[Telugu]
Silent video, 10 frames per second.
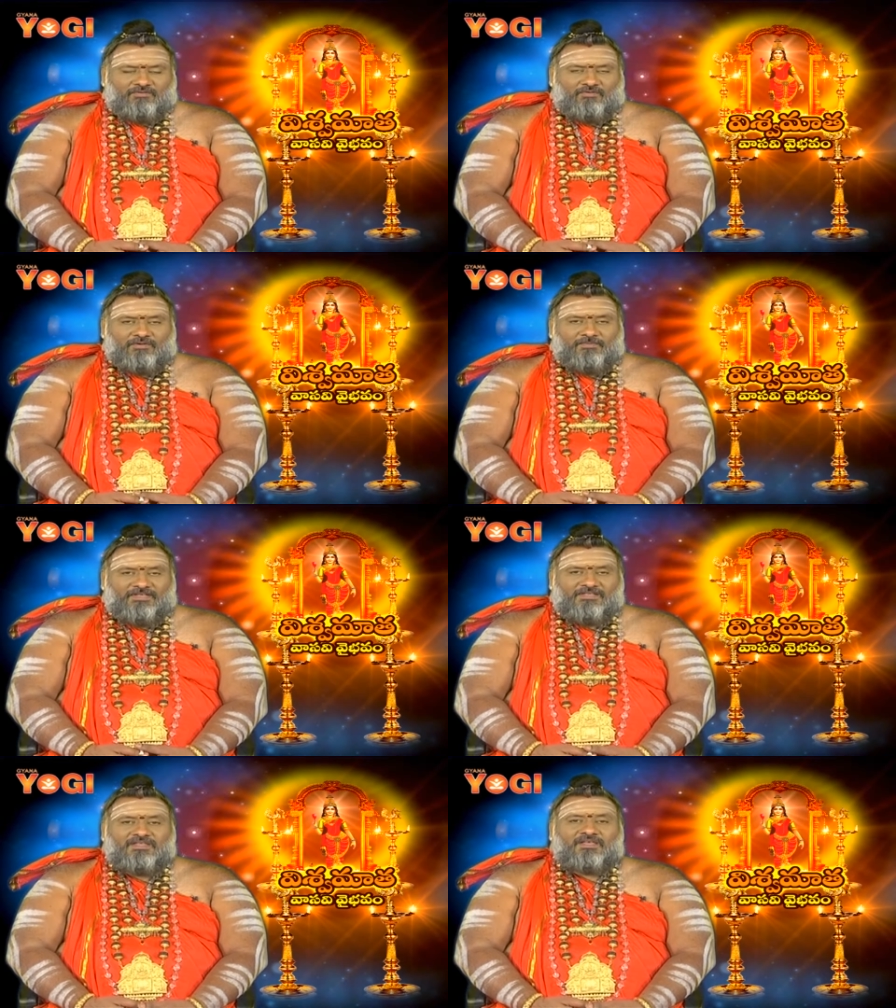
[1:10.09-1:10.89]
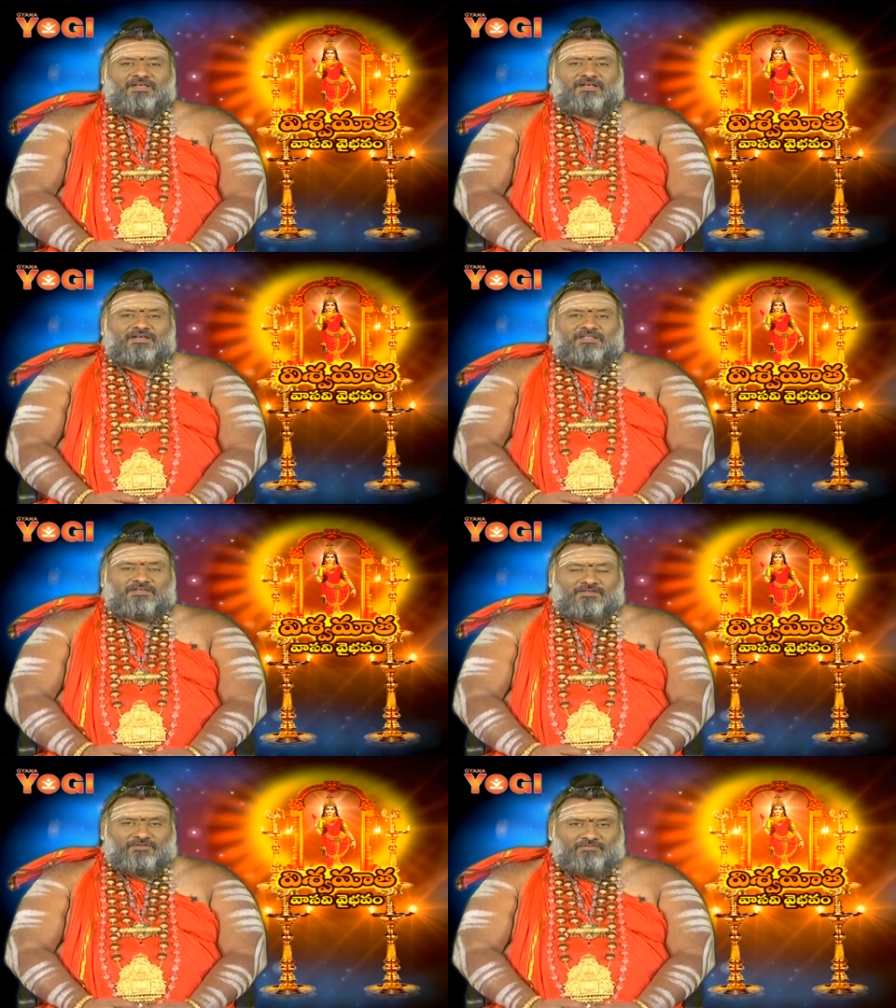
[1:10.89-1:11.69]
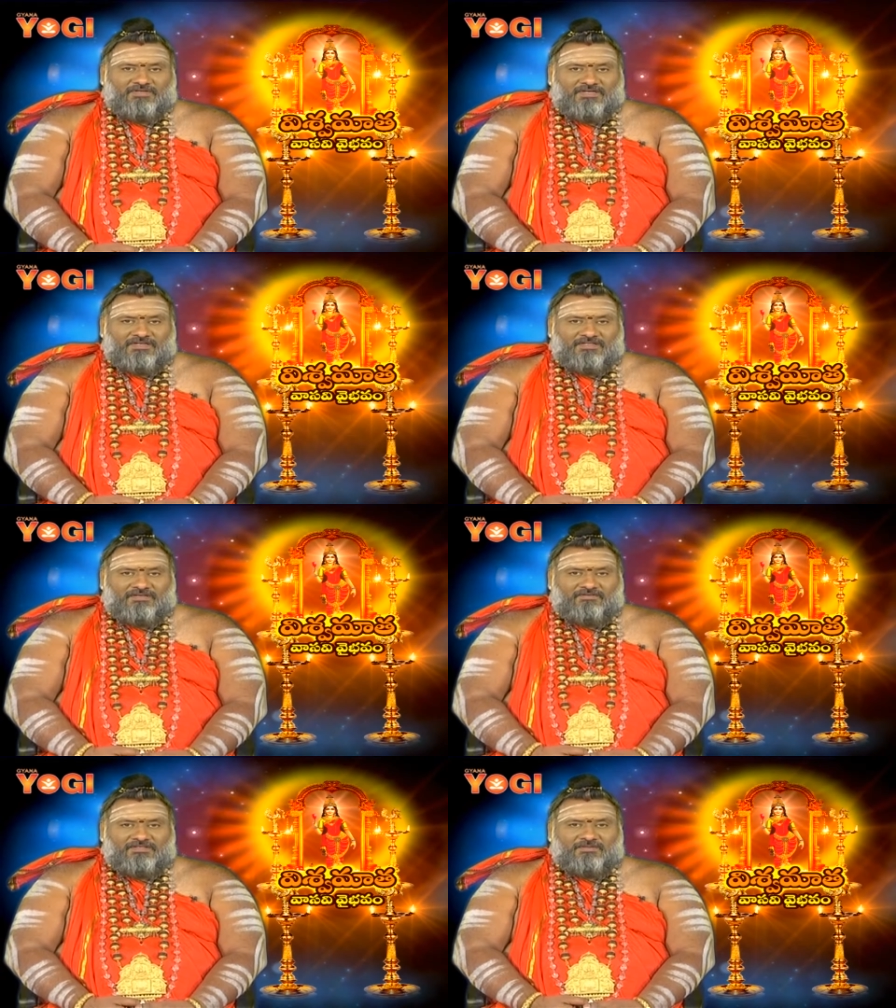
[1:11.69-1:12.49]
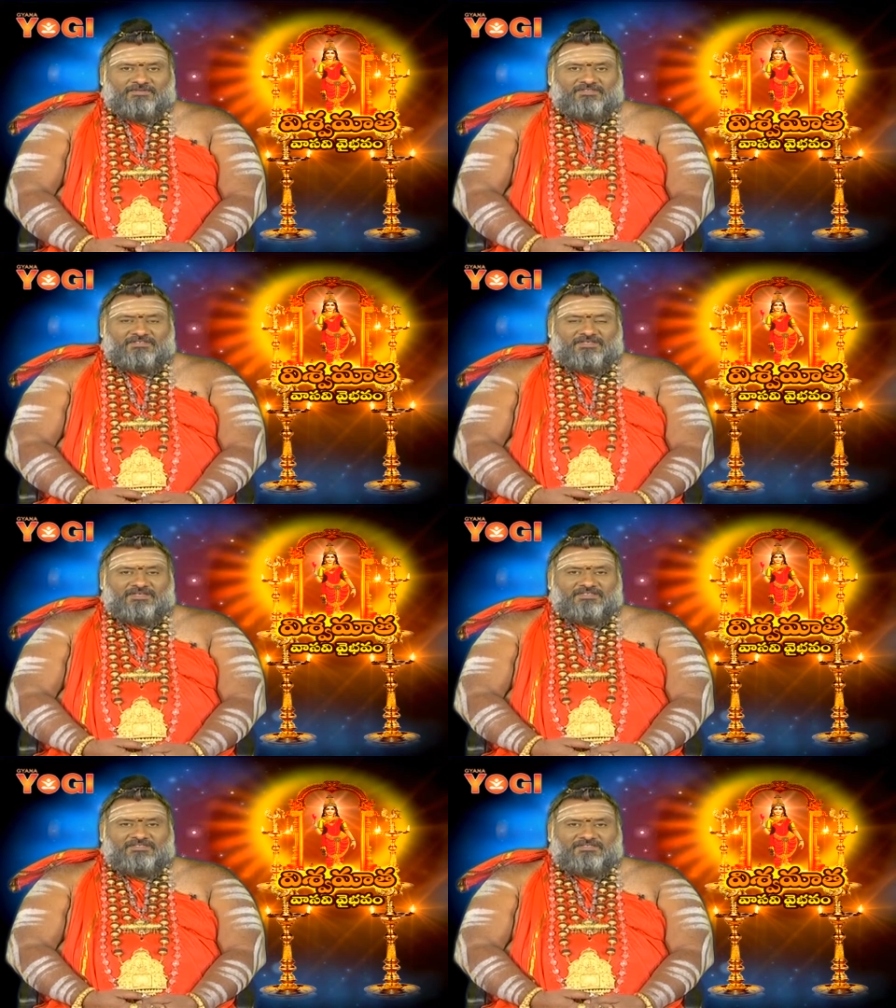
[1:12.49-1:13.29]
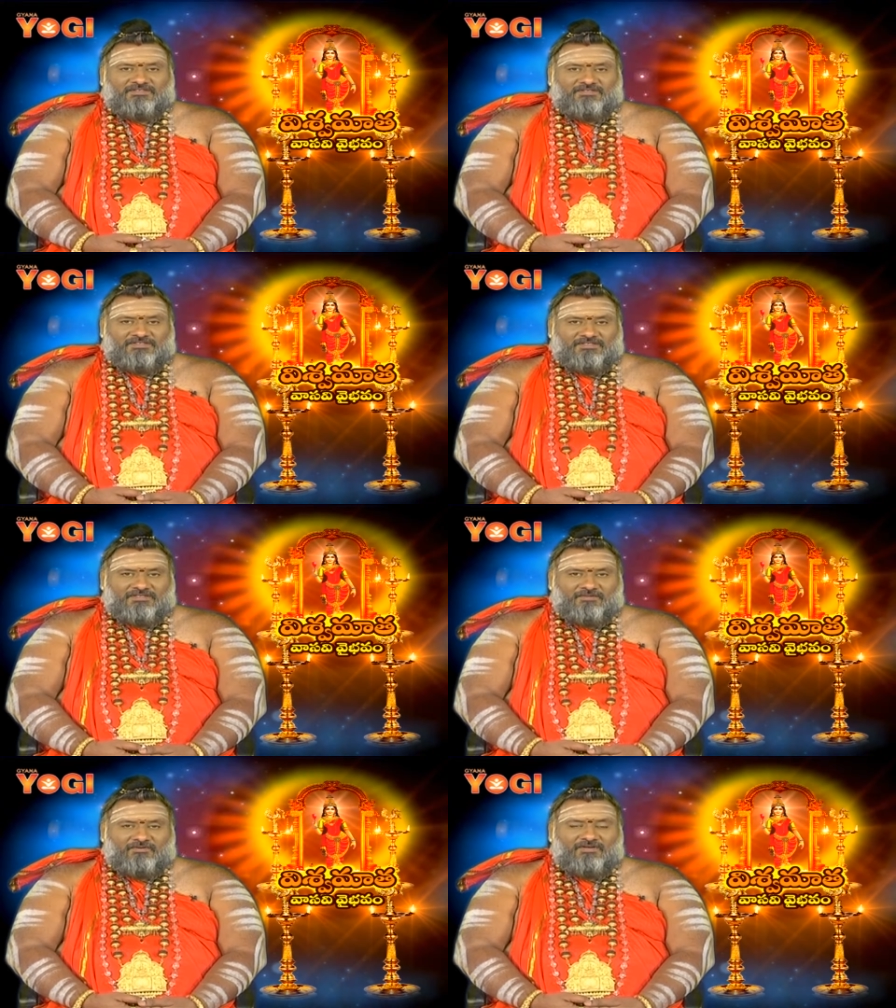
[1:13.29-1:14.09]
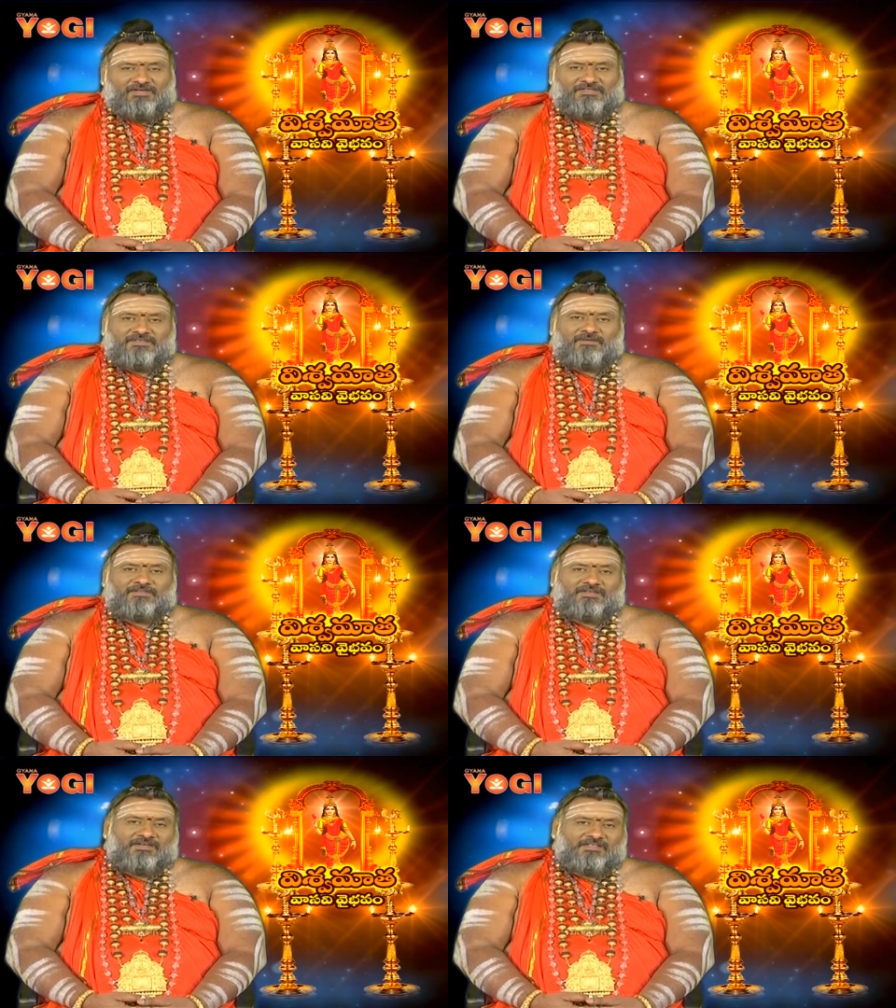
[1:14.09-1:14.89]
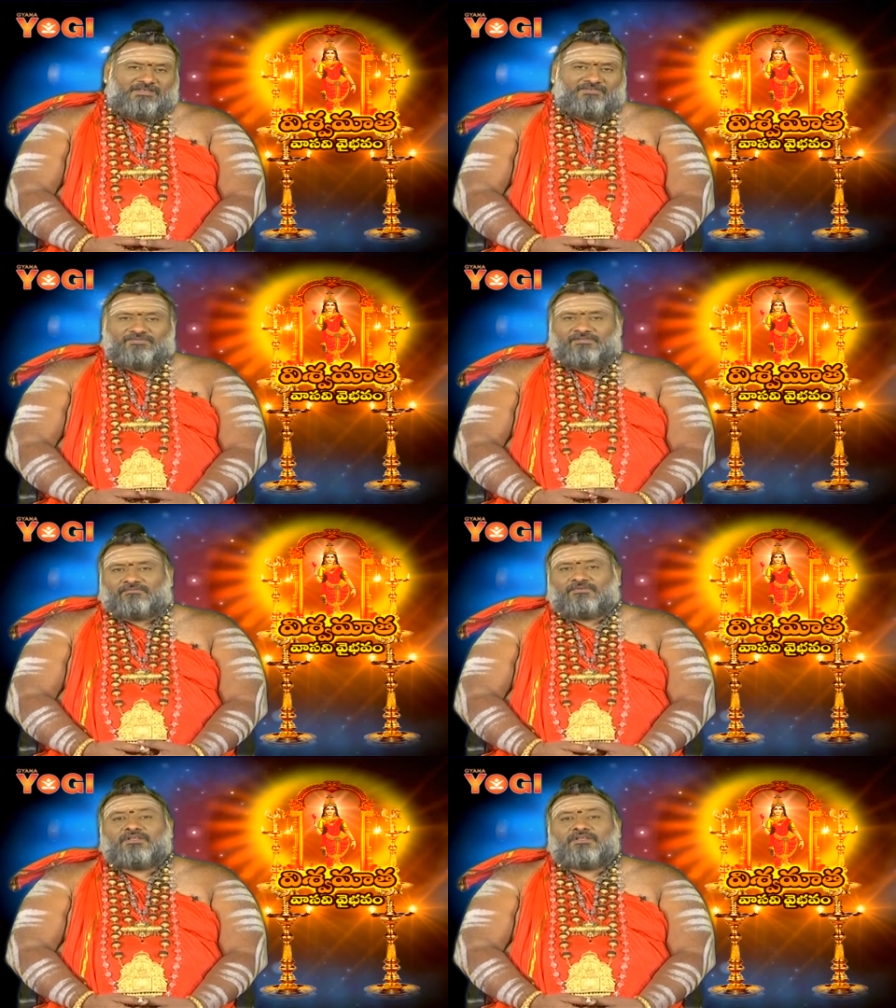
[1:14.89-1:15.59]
హోమ యజ్ఞ యాగాది క్రతువులు కానీ దేవతా ప్రతిష్టలు కానీ చేసేటువంటి సందర్భంలో రక్షాబంధనైనా ధరిస్తాం